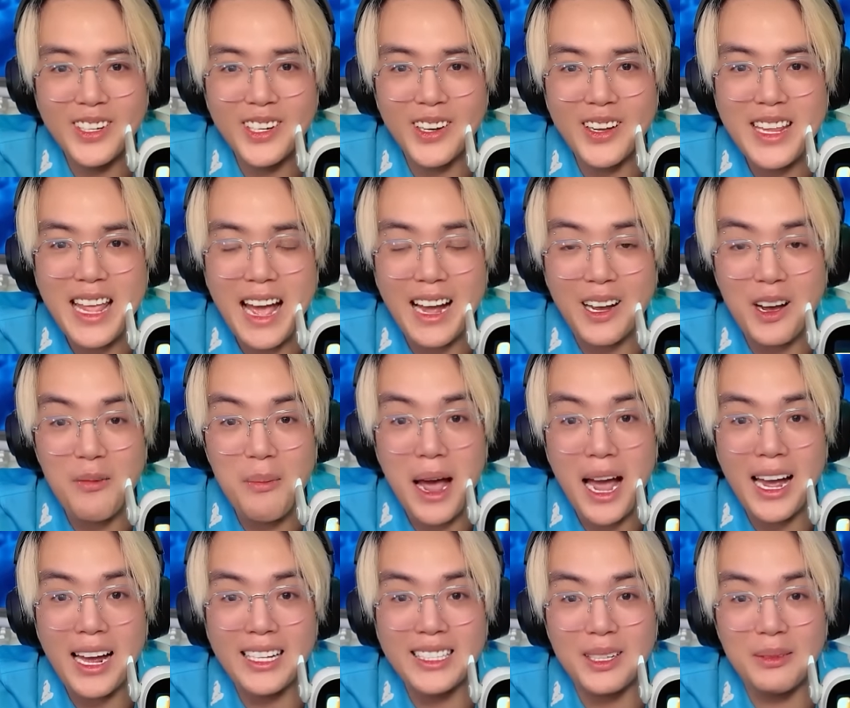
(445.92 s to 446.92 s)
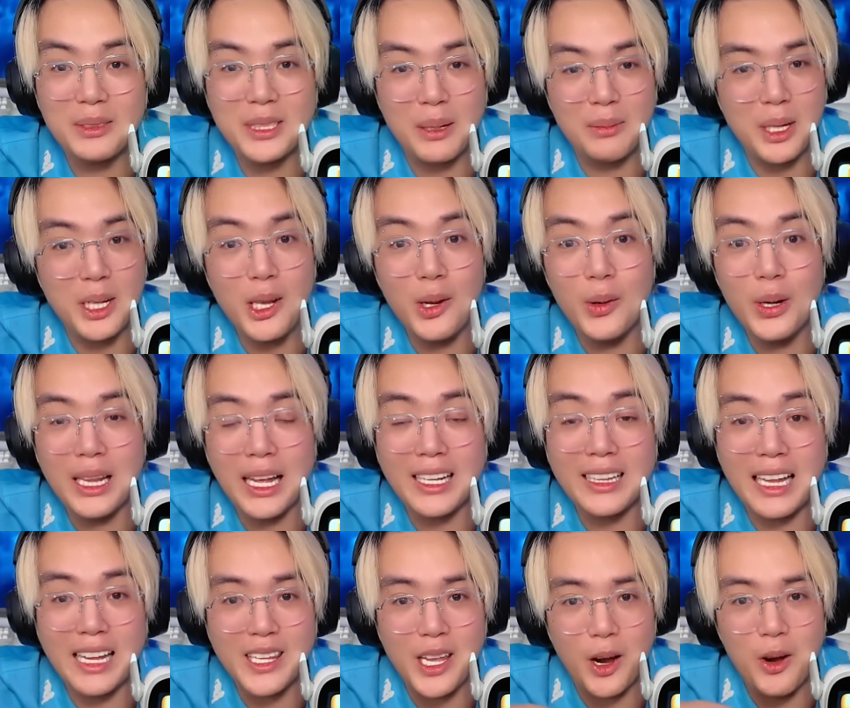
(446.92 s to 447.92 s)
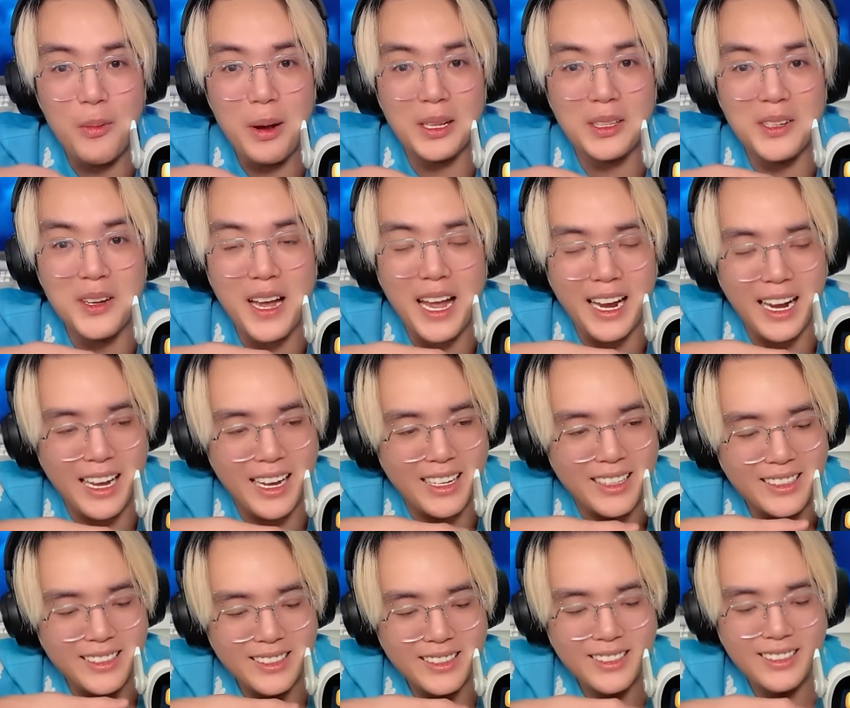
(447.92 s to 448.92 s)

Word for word: mình nói nhà có ma xong xong nó lui lại lại chỗ mình các bạn à